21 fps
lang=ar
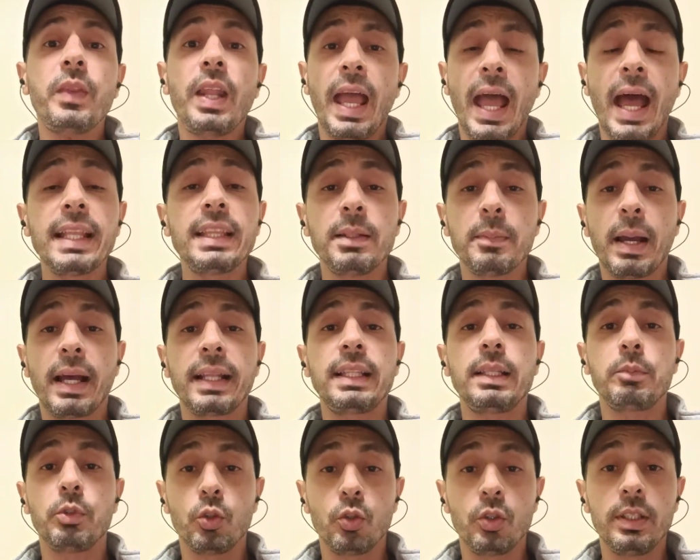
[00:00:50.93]
حد بعت
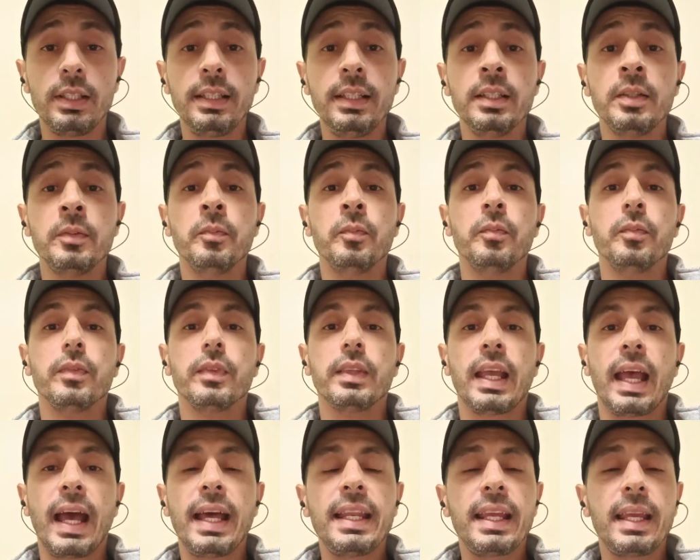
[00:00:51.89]
لي بيقول لي
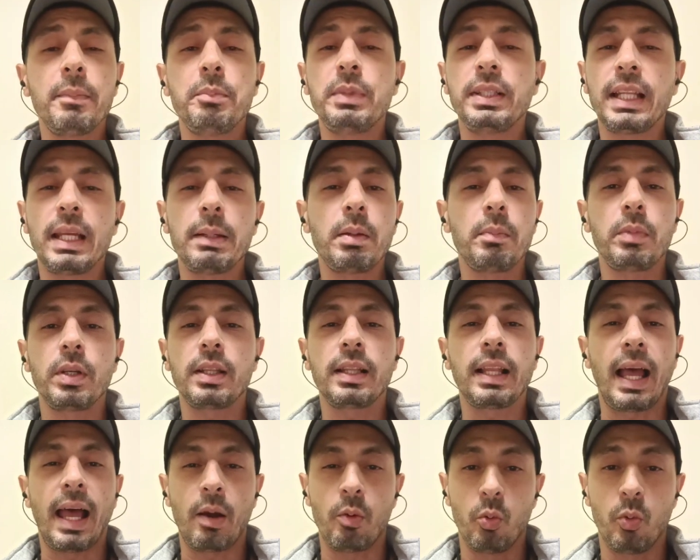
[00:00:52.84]
انا ابني دايما
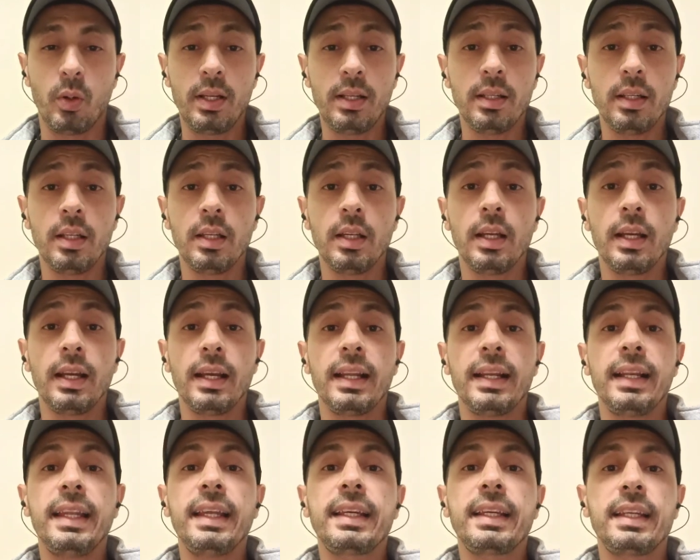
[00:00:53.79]
بيطلع اول
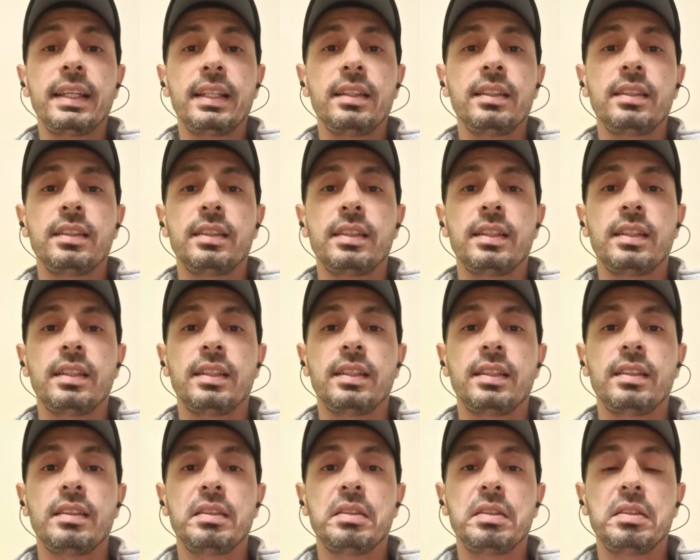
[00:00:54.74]
لكن
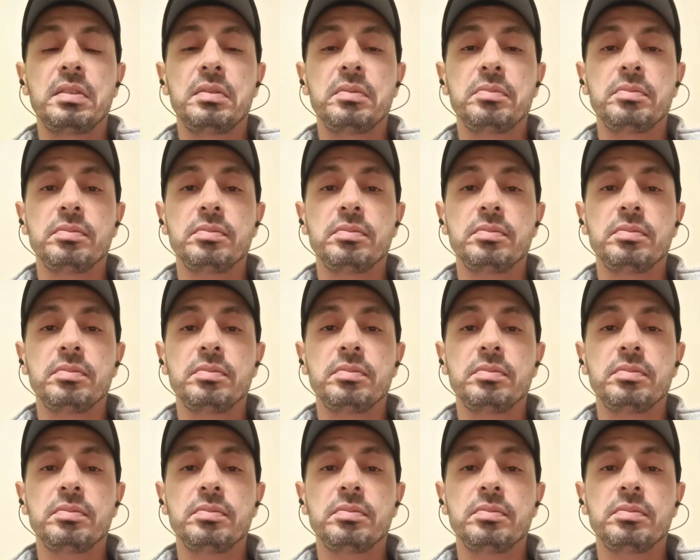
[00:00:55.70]
آه،